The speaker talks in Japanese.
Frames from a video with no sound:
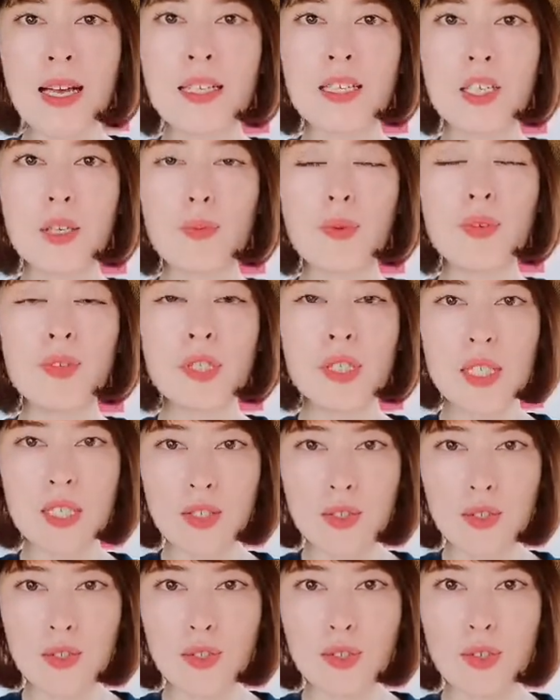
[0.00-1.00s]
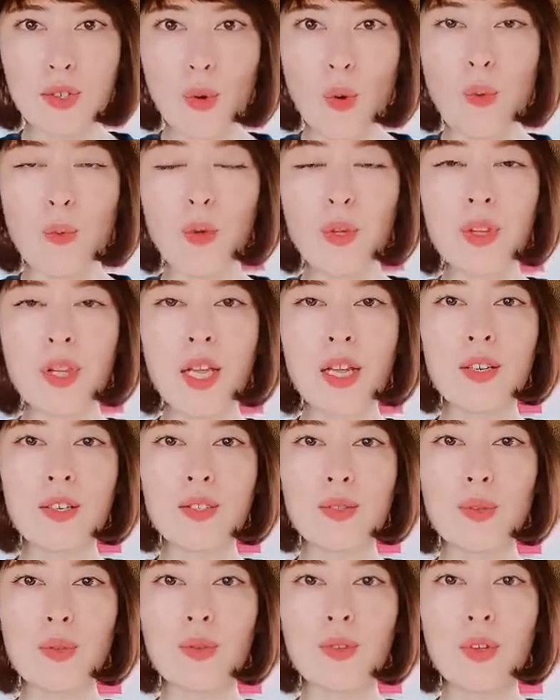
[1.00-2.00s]
自分軸を持っている
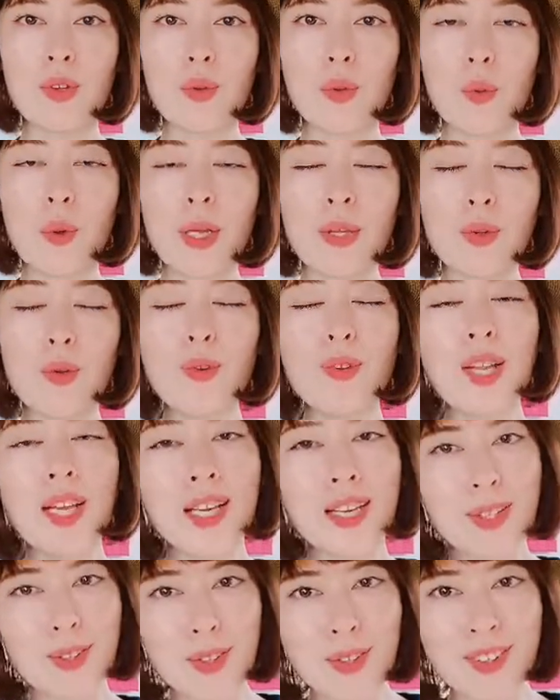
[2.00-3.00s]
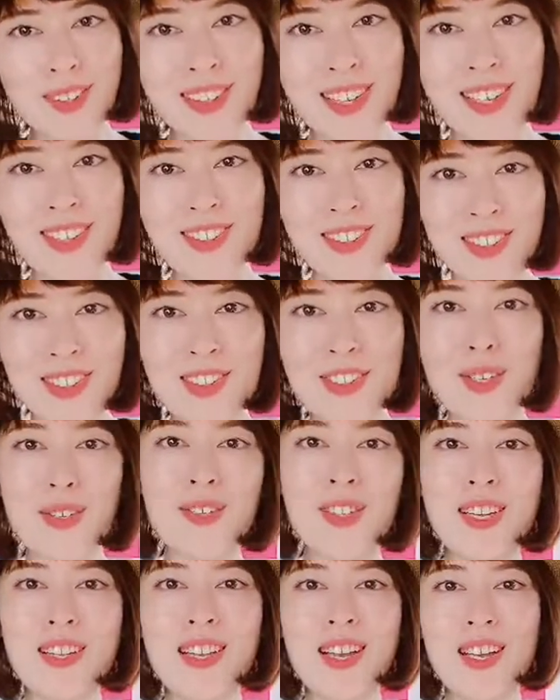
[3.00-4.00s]
人っていうのはどんな人っていう、そ
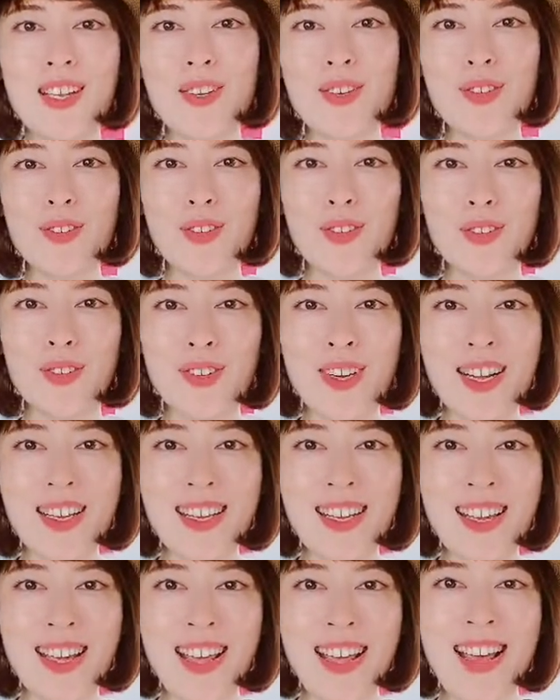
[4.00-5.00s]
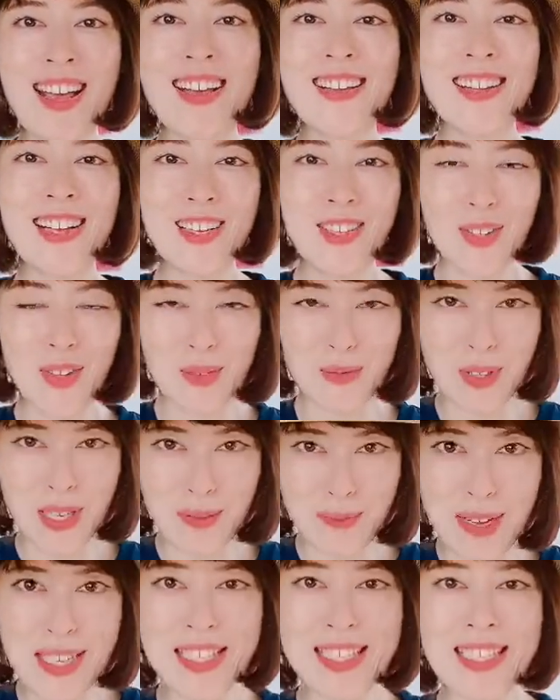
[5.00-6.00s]
んな内容の動画になると思い
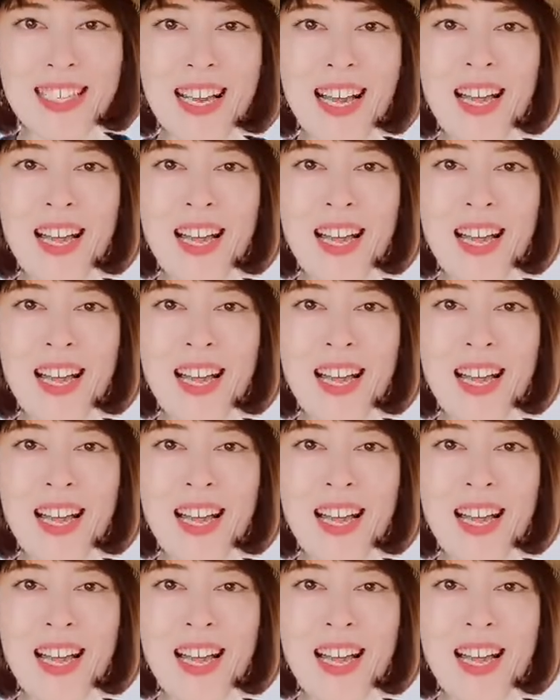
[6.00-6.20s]
ます。